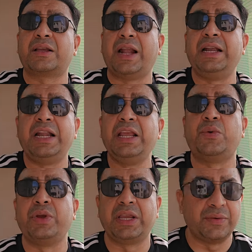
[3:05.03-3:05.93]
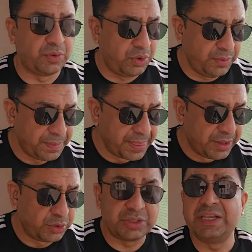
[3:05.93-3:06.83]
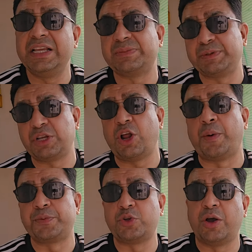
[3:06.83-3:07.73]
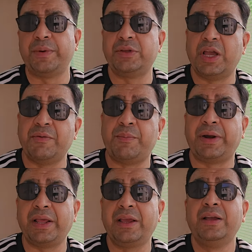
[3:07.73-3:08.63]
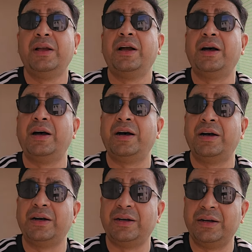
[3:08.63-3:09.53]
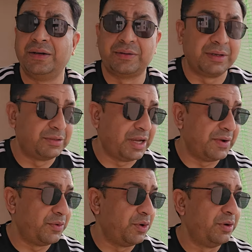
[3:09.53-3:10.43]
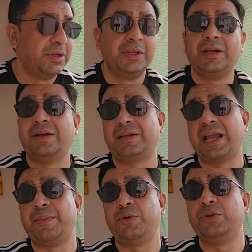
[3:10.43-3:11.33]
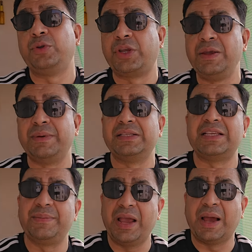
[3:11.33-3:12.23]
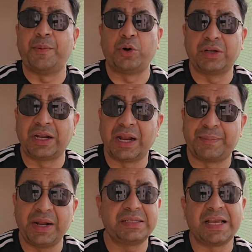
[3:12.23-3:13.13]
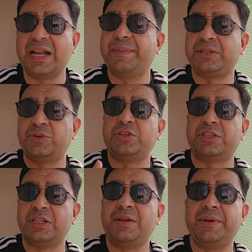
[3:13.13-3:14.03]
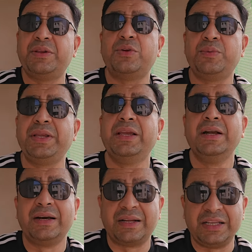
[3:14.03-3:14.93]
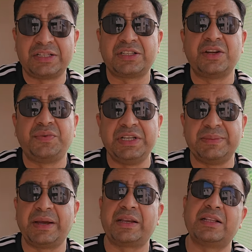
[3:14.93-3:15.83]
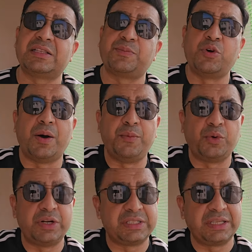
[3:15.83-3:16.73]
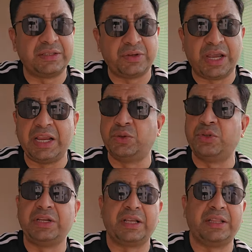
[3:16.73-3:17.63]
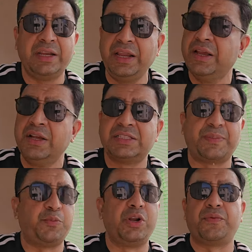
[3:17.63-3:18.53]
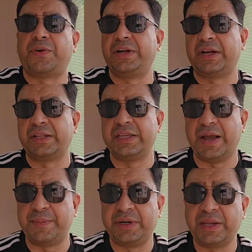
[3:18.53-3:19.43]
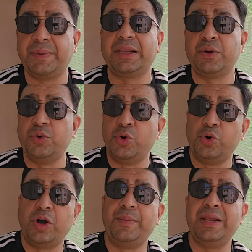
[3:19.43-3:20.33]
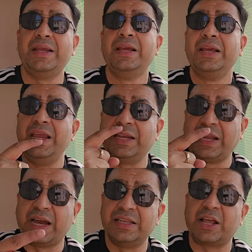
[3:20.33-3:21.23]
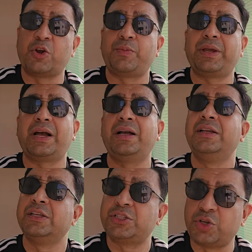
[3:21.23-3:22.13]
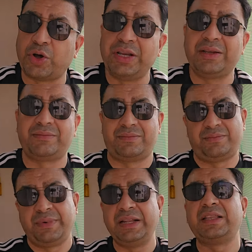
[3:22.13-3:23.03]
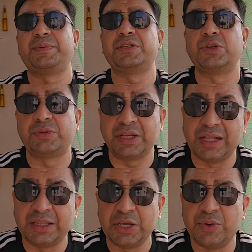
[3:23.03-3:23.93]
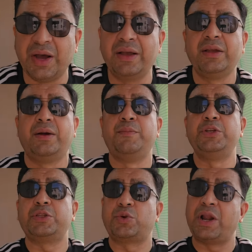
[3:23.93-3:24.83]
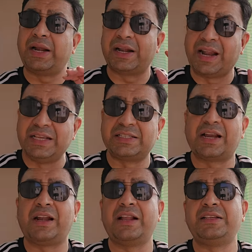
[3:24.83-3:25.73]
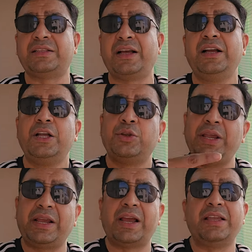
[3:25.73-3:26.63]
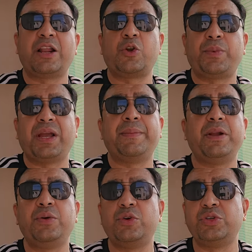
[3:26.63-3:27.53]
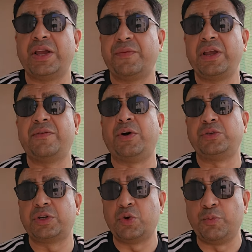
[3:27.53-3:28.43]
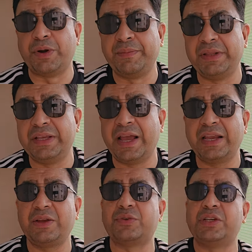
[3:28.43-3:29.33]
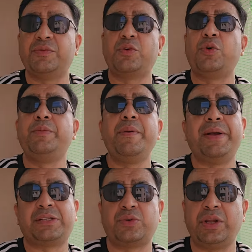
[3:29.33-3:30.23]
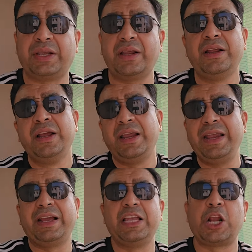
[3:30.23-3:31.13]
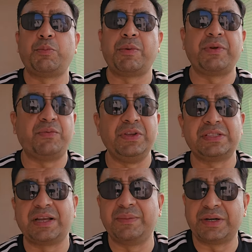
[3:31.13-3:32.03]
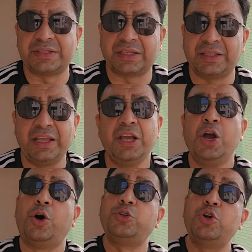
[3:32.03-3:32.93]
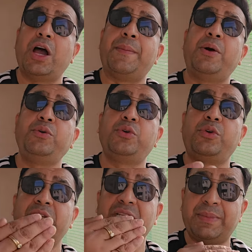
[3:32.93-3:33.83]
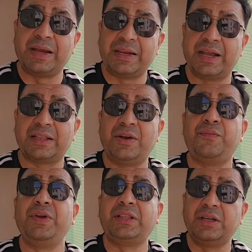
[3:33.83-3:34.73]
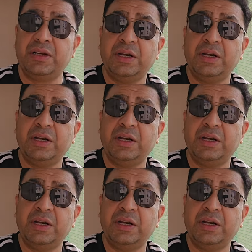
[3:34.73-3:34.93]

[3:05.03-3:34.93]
क्लाइंट नहीं खोएंगे वो लोग तो इसलिए स्पेशल ऑप्स को हमें जो है वो बड़े आ, जो है वो आ, क्या बोलूँ दुखी मन से हमें अबॉर्ट करना पड़ा सारे बच्चों ने जितने में जो भी रजिस्ट्रेशन फी जमा किया सबको हम लोगों ने जो है एक दो दिन के अंदर ही सबको रिफंड कर दिया हमने बल्कि उन लोगों को हमने एक एक हजार रुपये का सॉरी मेरी तरफ से सबसे गलती हुआ मुझे थोड़ा एनालाइज कर लेना चाहिए था तो एक एक हज़ार रुपये का मैंने उनको जो है वो एक वाउचर कूपन भी दिया है कि उससे वो कोई भी बैच को लेकर एक हज़ार रुपये अपनी फीस कम कर सकते हैं और जो अमाउंट उन्होंने जमा किया था विथ